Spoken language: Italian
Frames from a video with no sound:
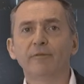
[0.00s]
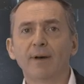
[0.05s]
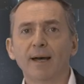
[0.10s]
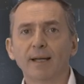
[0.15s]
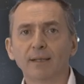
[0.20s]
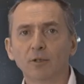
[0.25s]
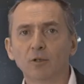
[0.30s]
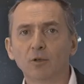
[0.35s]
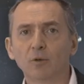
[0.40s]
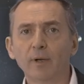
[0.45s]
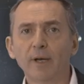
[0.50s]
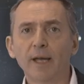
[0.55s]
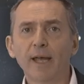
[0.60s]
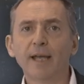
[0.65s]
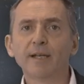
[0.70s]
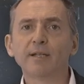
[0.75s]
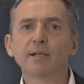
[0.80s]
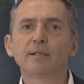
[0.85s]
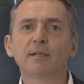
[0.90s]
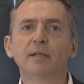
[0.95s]
fatto
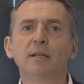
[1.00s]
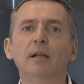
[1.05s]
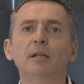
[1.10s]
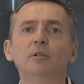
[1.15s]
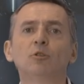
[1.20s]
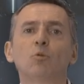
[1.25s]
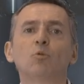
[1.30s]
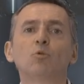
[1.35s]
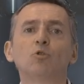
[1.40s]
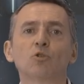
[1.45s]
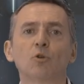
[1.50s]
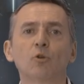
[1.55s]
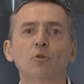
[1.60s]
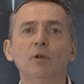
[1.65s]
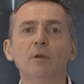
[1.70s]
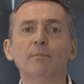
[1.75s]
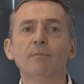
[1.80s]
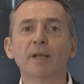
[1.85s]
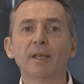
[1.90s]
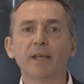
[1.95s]
è gestire il trucciolo
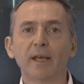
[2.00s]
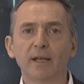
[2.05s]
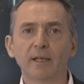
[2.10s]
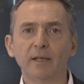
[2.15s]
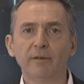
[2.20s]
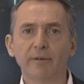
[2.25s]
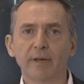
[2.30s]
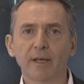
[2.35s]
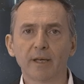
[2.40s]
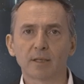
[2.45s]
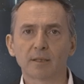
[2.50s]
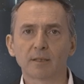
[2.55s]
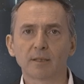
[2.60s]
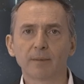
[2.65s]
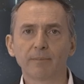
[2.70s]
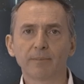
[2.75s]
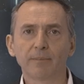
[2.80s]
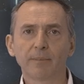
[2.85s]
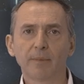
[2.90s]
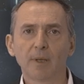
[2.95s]
in maniera diversa.
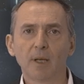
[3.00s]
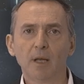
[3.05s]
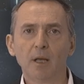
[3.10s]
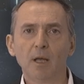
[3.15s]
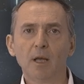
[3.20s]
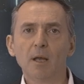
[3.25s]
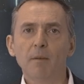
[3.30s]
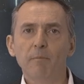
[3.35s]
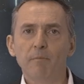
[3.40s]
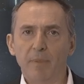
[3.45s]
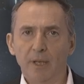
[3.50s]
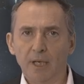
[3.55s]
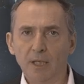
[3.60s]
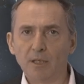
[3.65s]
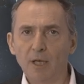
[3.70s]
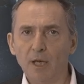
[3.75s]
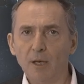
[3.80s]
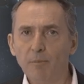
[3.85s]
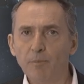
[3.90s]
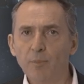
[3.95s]
Per
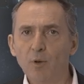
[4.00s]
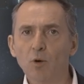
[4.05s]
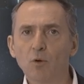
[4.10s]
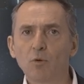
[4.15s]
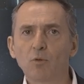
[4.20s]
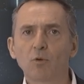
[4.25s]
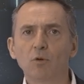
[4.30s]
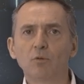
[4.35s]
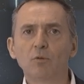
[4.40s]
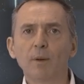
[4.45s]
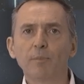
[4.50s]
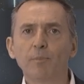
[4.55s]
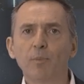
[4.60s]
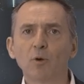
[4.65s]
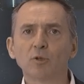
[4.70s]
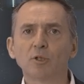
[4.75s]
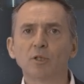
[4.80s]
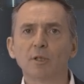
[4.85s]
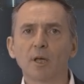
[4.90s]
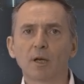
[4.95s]
esempio, con
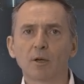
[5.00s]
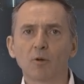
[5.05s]
un'apposita